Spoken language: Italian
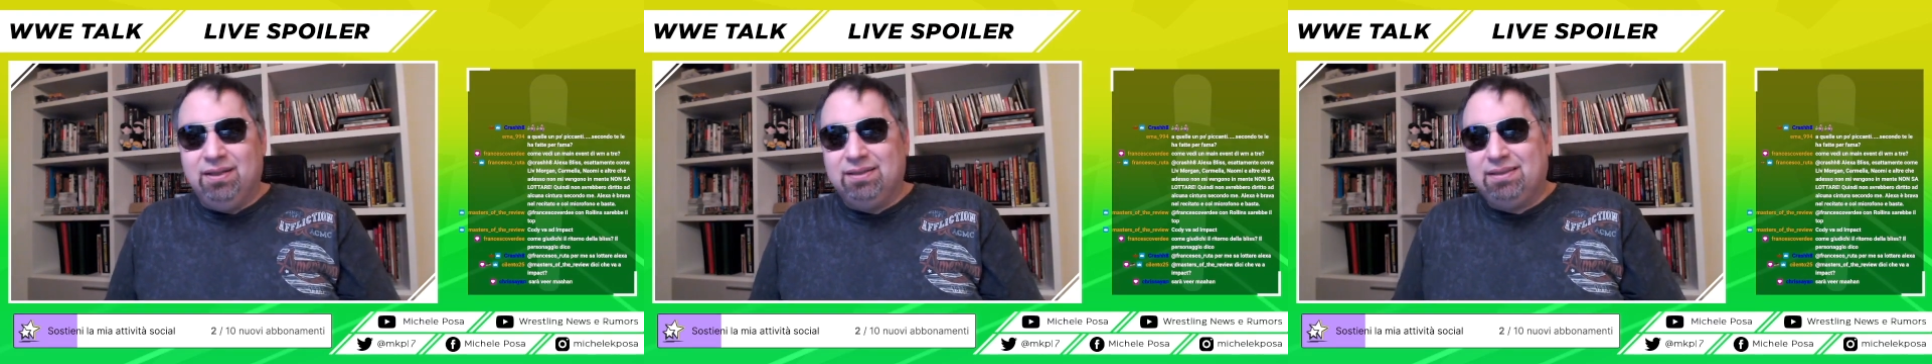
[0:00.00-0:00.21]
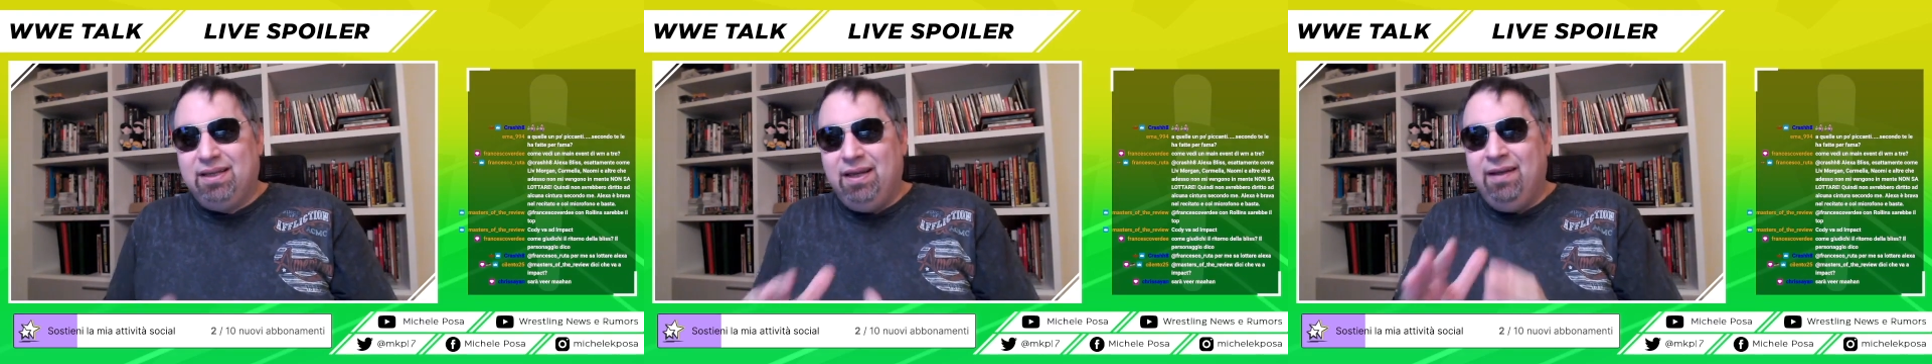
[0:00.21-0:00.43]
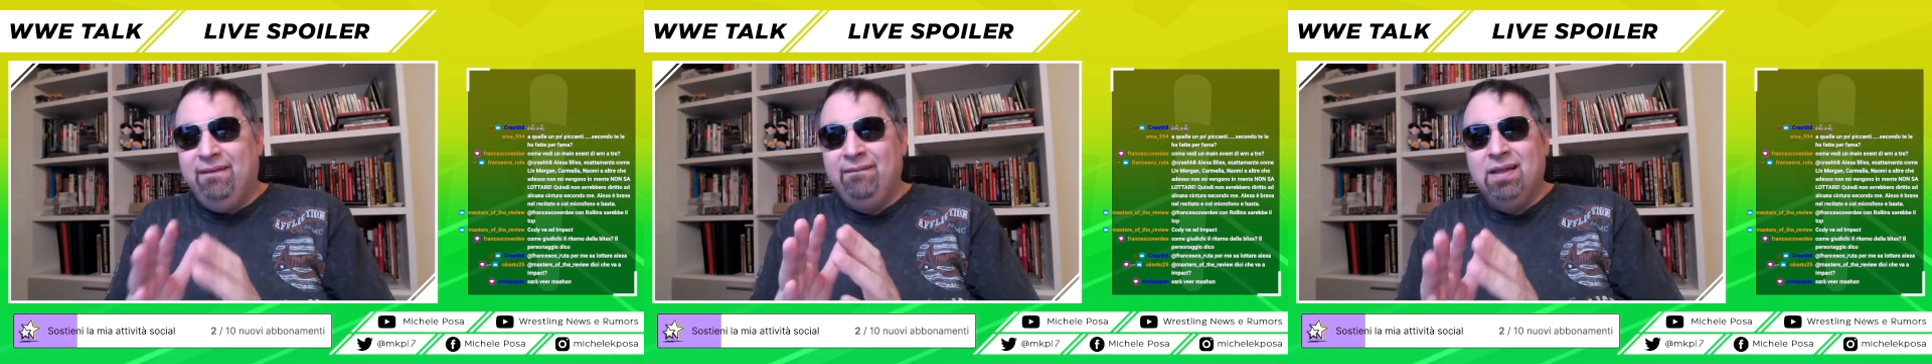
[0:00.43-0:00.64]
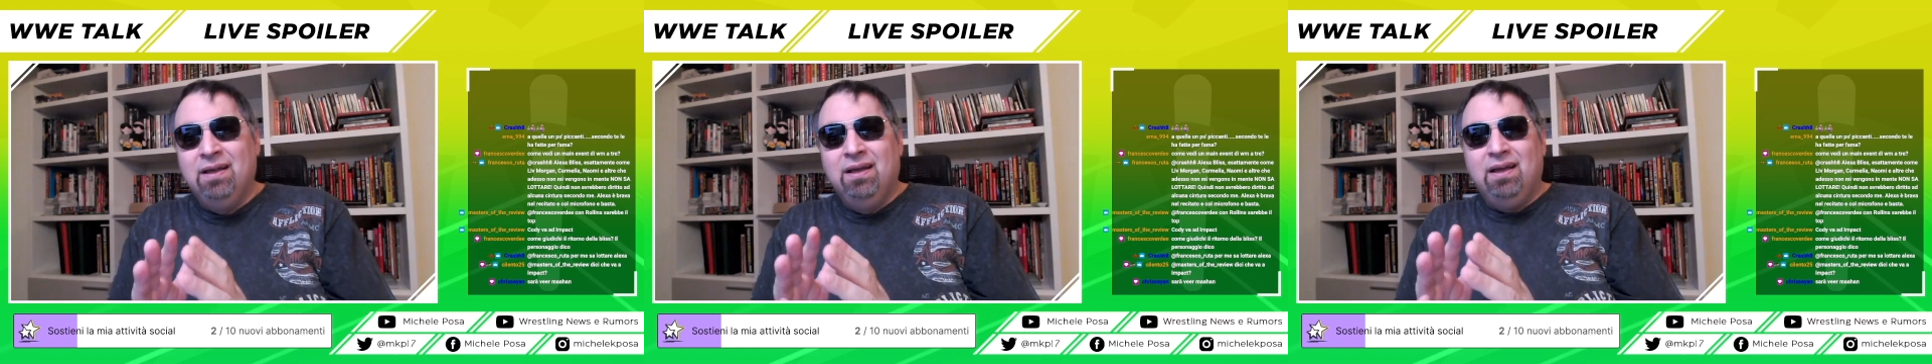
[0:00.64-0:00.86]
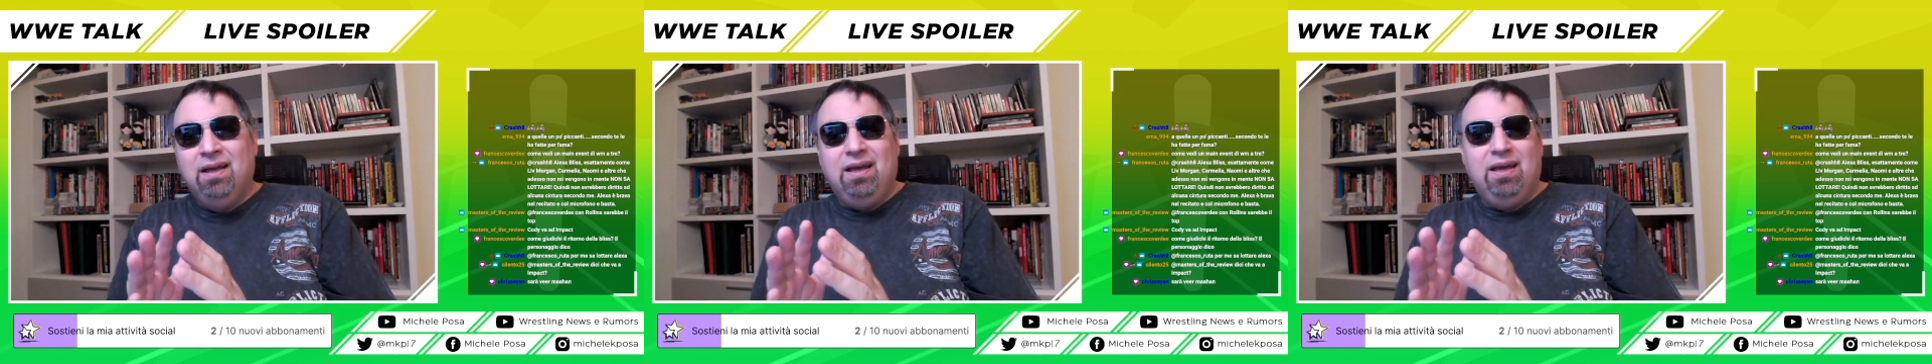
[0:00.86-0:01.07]
se,
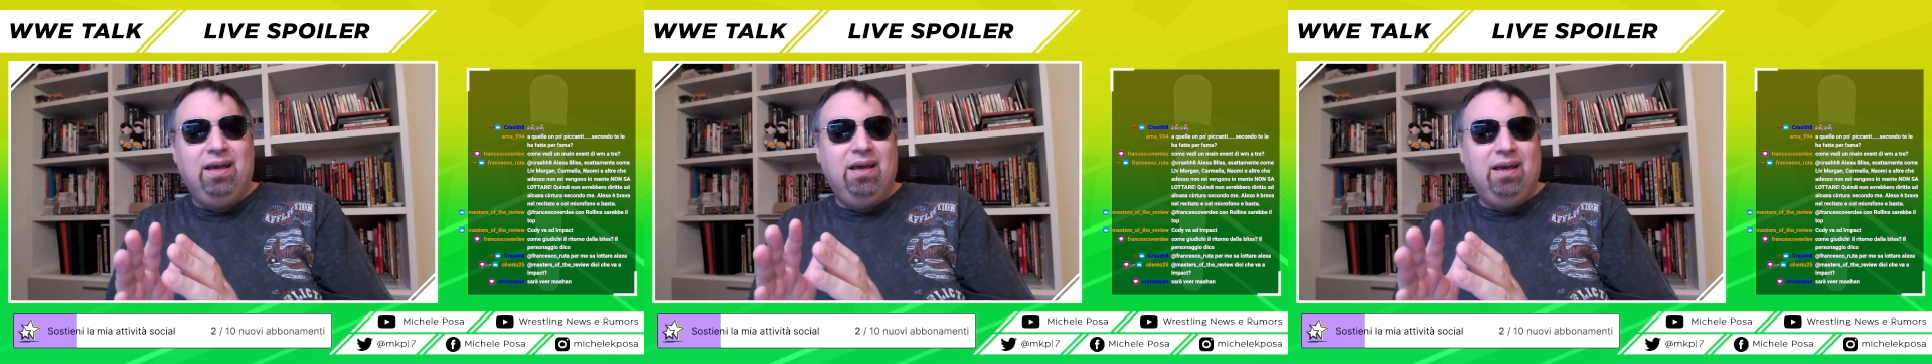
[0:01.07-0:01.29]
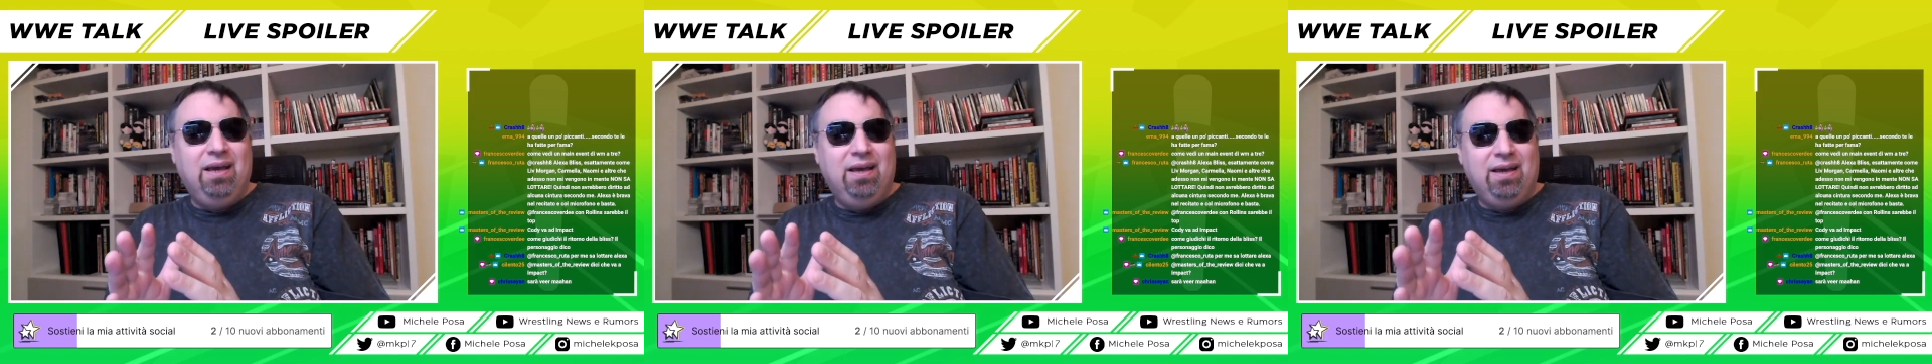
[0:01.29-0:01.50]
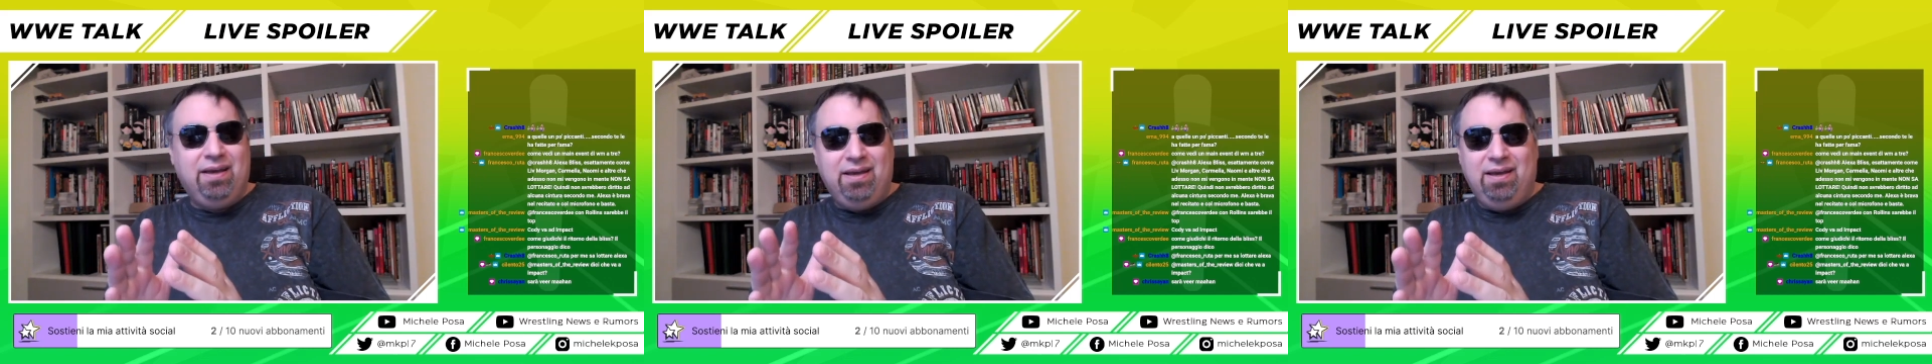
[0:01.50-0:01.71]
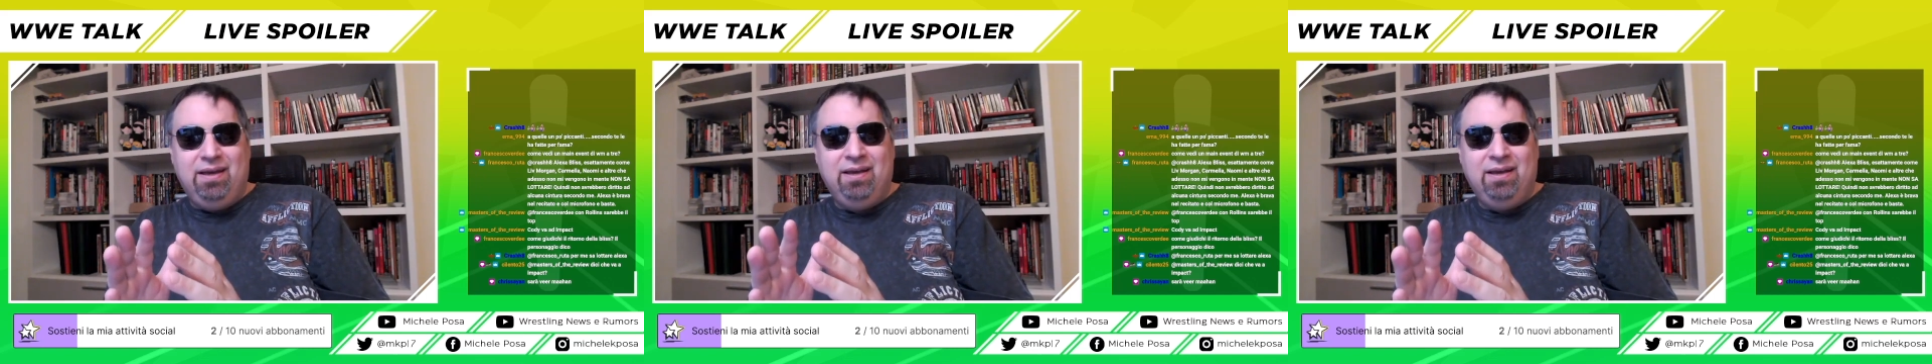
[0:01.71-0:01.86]
eh,